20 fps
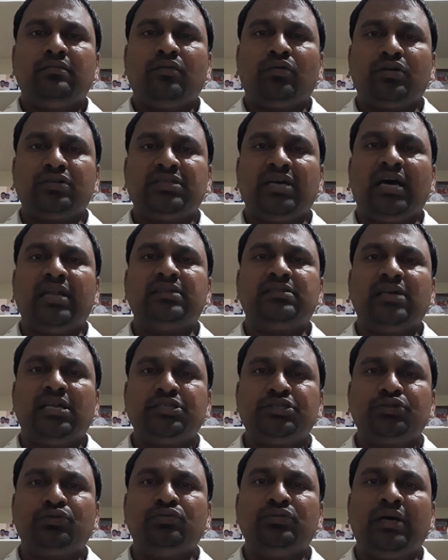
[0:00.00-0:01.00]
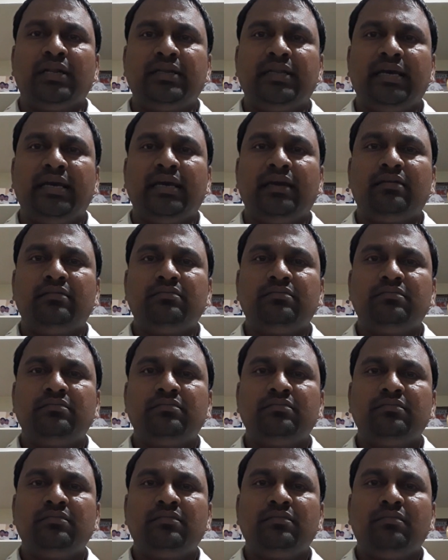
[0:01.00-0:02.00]
ఒకసారి తలుచుకుందంటే
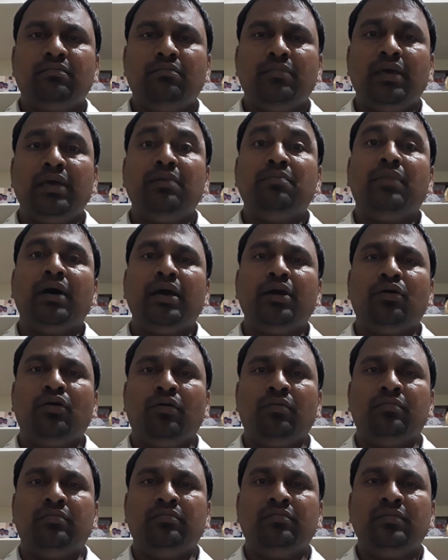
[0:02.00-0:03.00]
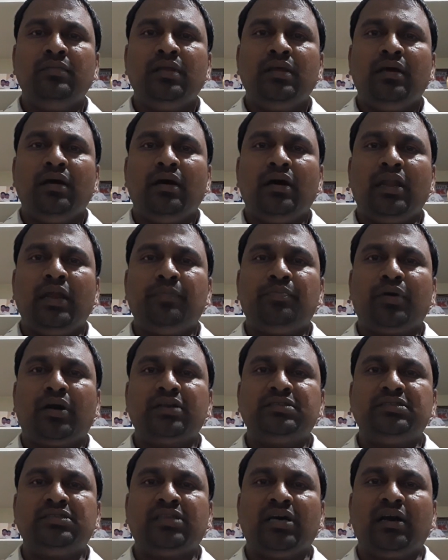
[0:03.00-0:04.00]
మీ మై హోమ్ రేపు
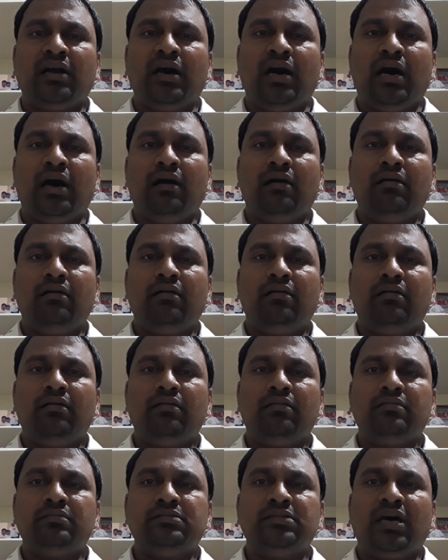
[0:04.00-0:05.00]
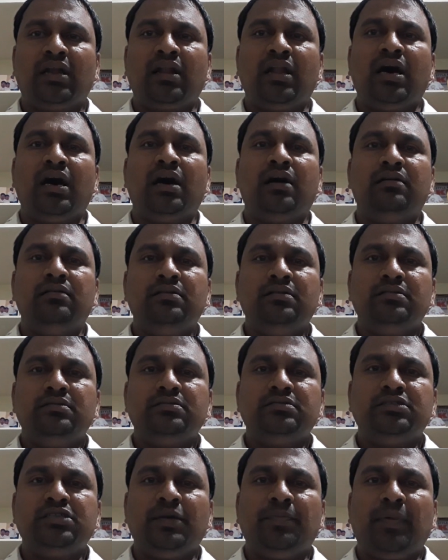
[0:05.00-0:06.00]
ఖచ్చితంగా ధర్నా
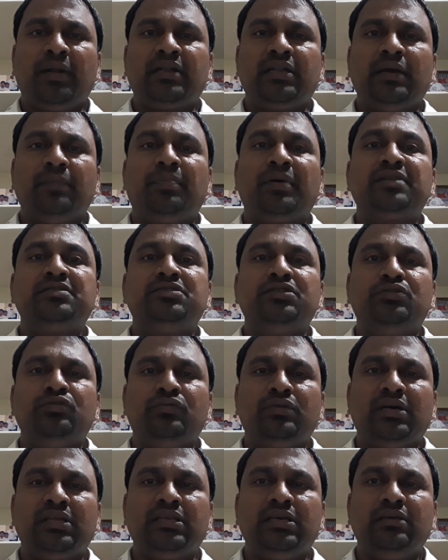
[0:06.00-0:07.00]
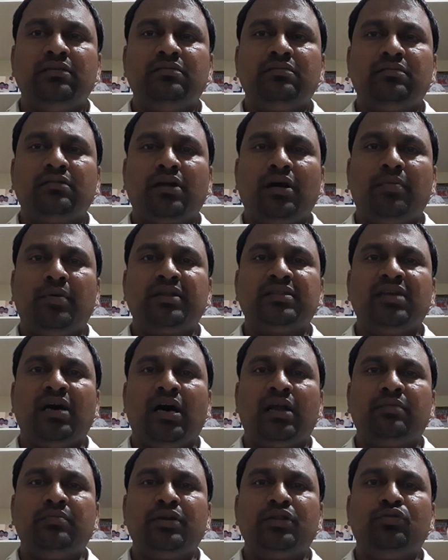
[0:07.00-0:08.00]
చేపట్టే పరిస్థితి ఉంటుంది
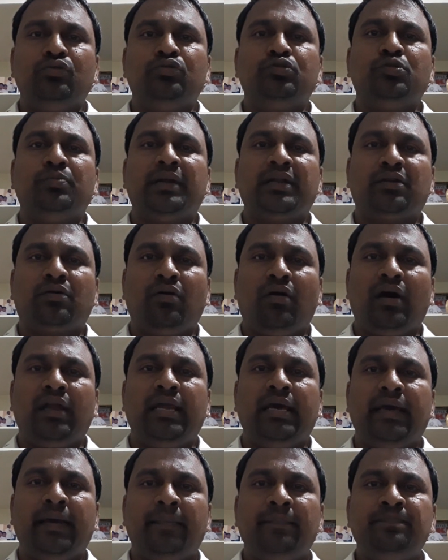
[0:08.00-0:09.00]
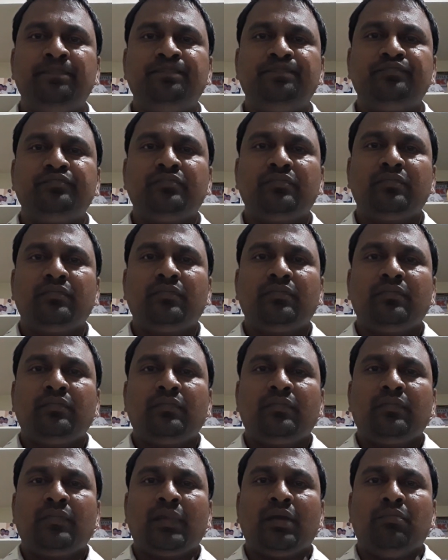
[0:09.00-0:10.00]
ఖబర్దార్ మీరు గుర్తుపెట్టుకోవాలి
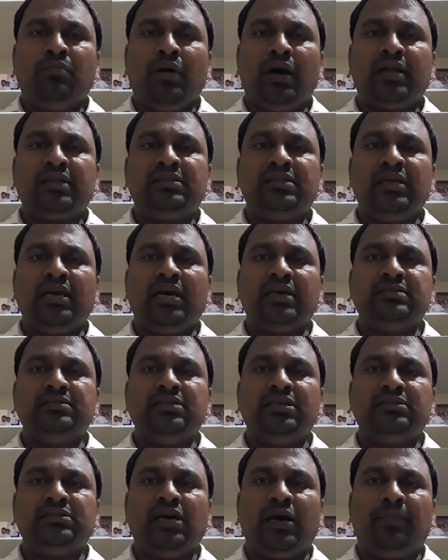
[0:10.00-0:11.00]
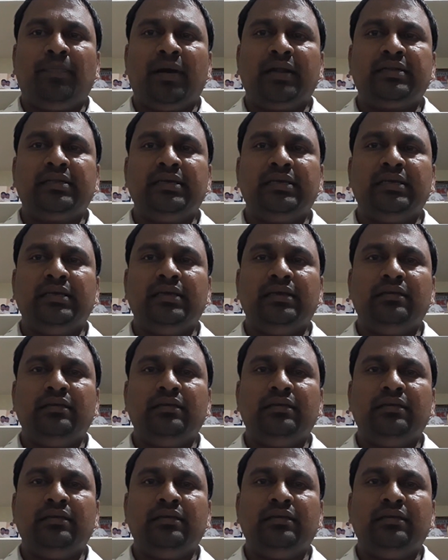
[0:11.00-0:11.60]
భారతీయ జనతా పార్టీ